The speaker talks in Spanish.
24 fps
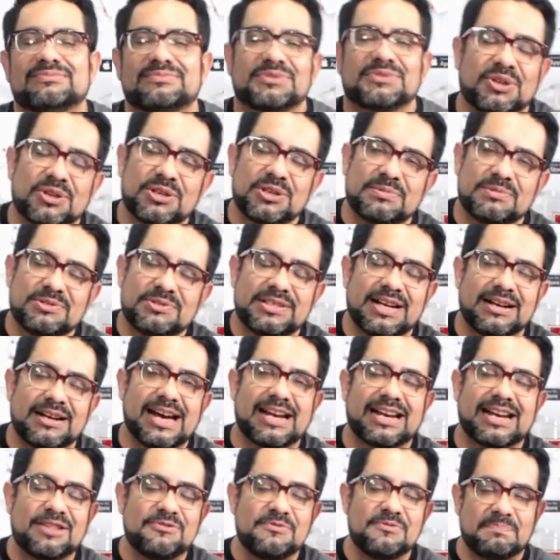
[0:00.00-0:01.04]
todos hemos
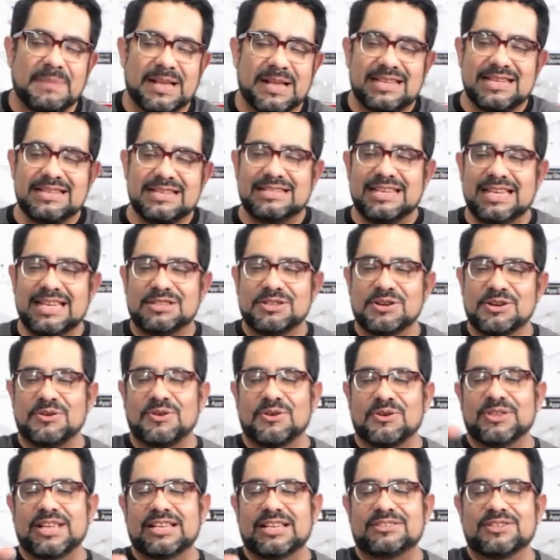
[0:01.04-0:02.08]
agarrado un patincito
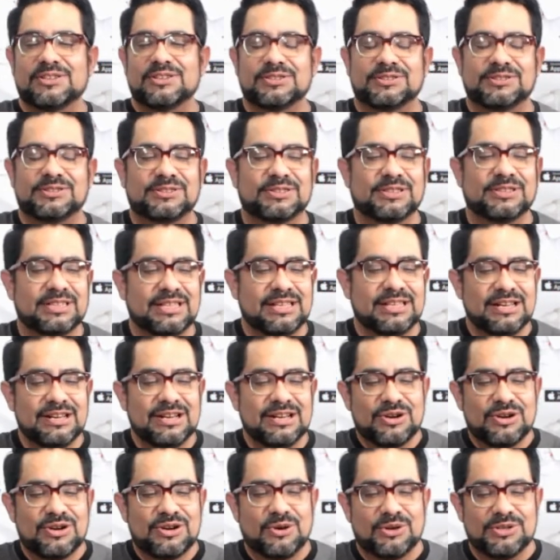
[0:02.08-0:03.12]
con estos,
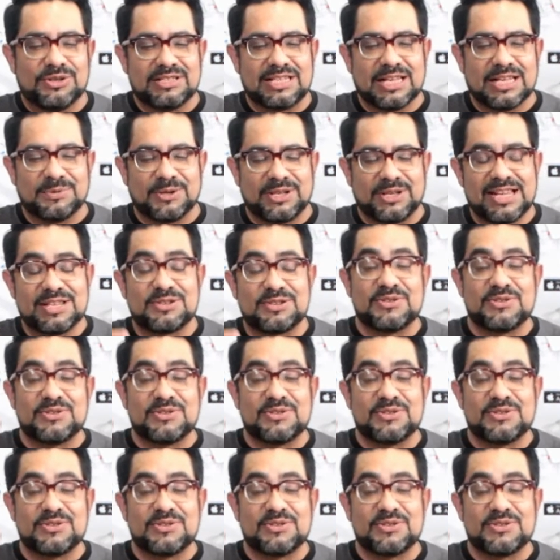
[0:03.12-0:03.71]
con estas botellas.